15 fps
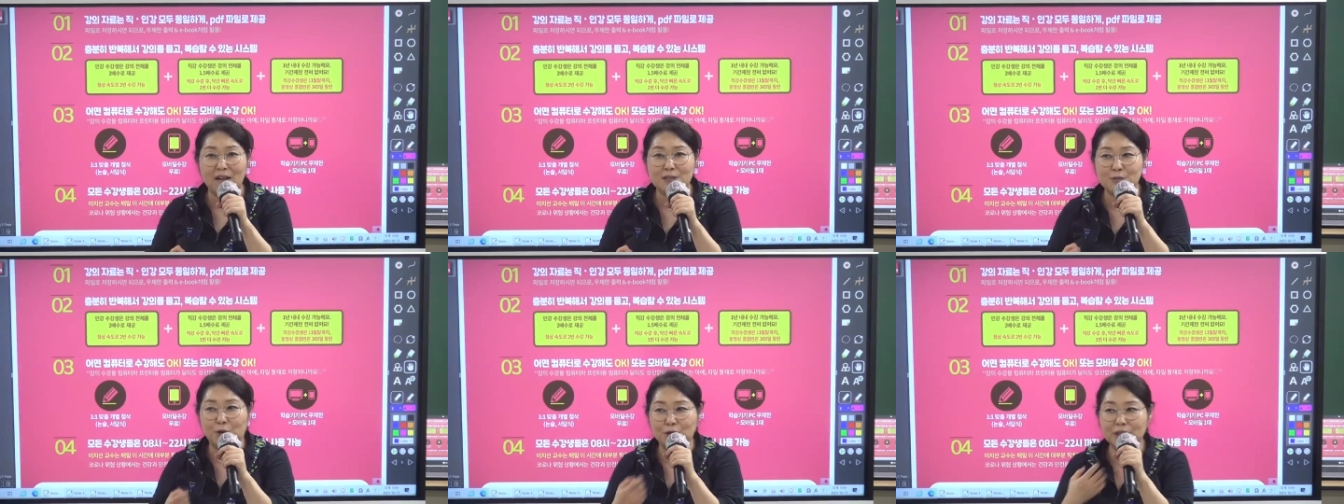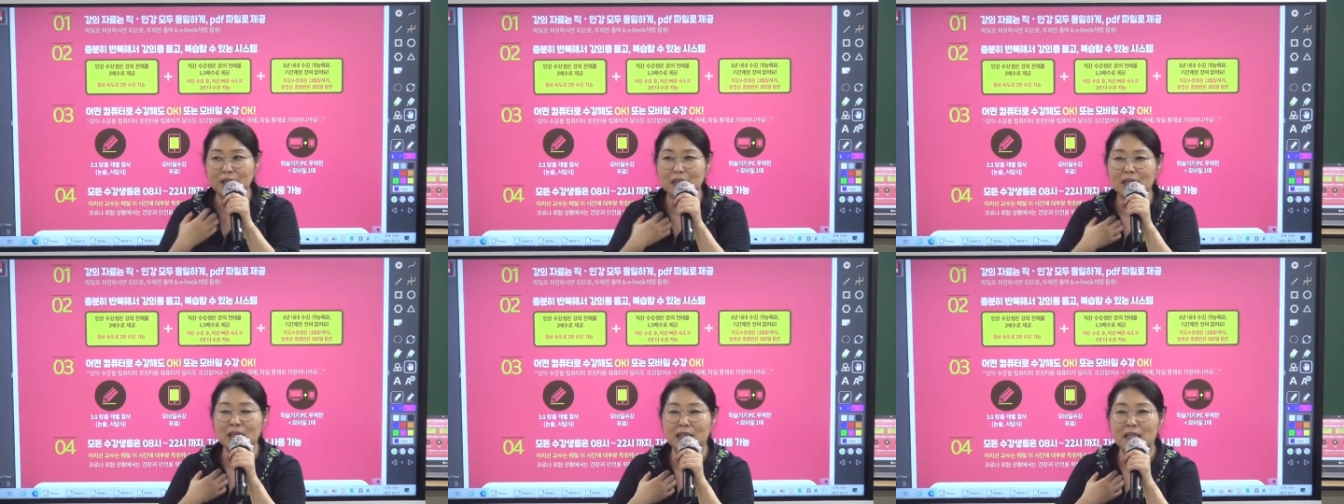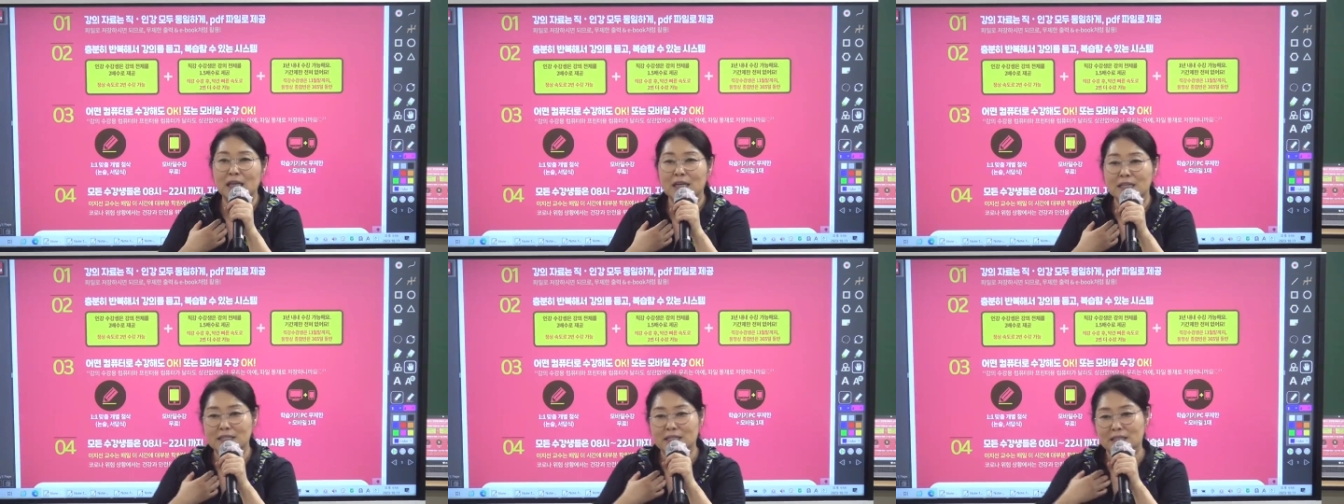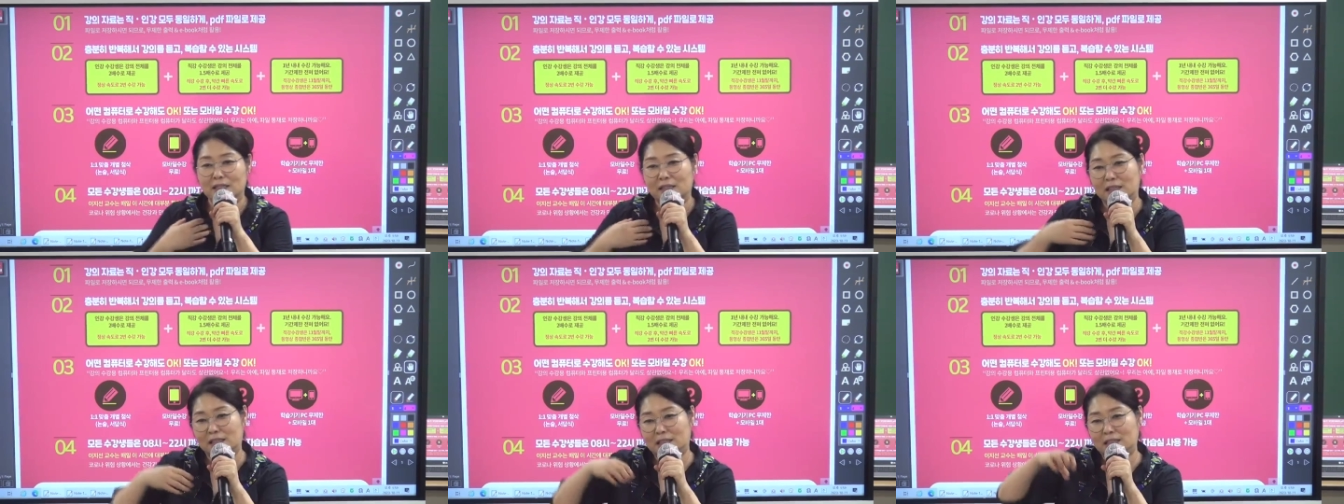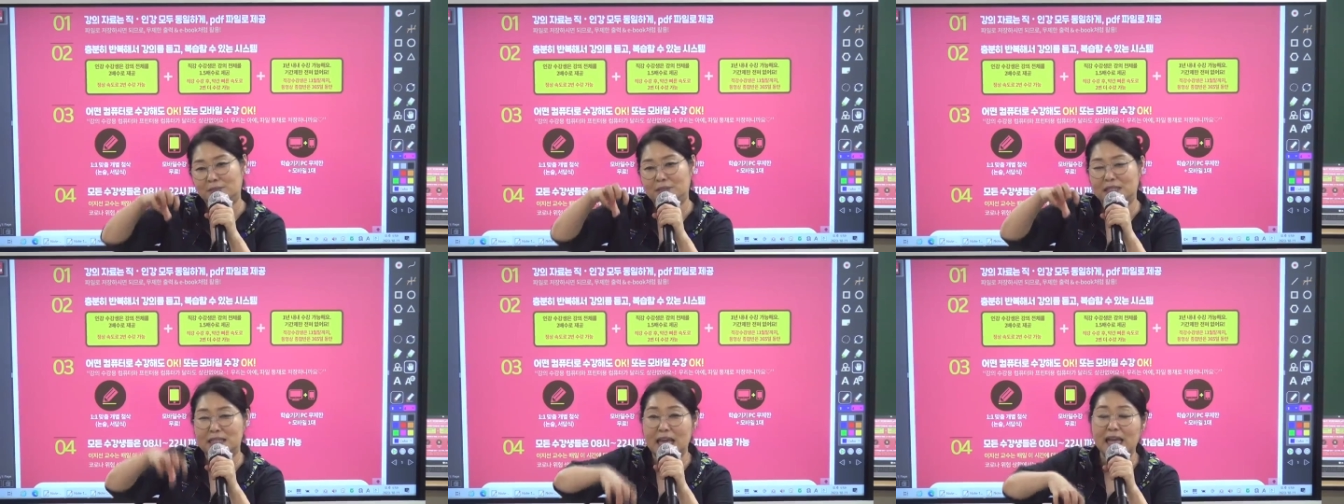저는
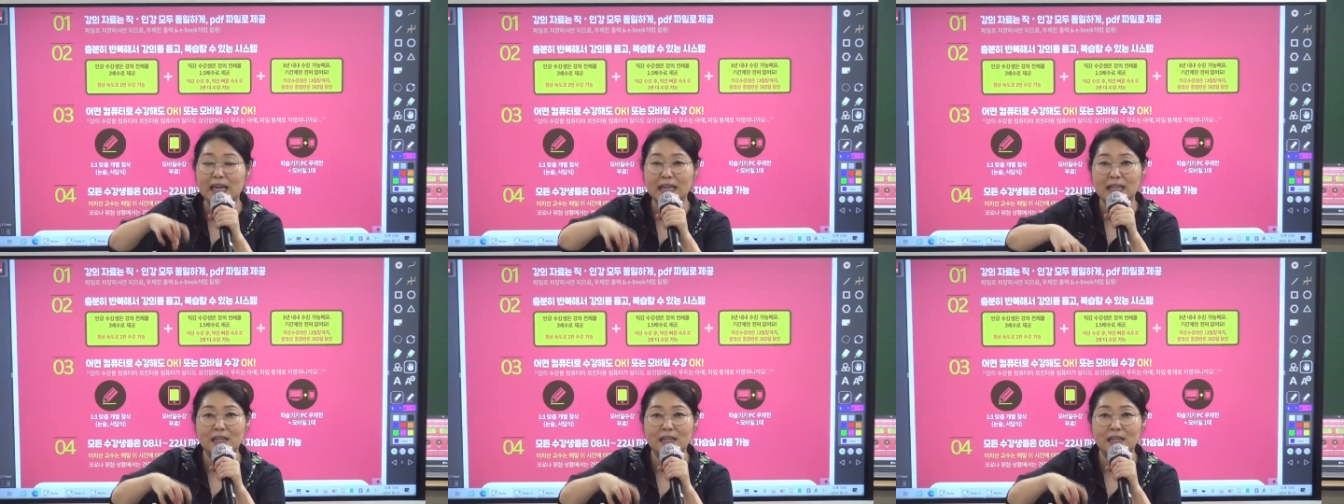지금 제가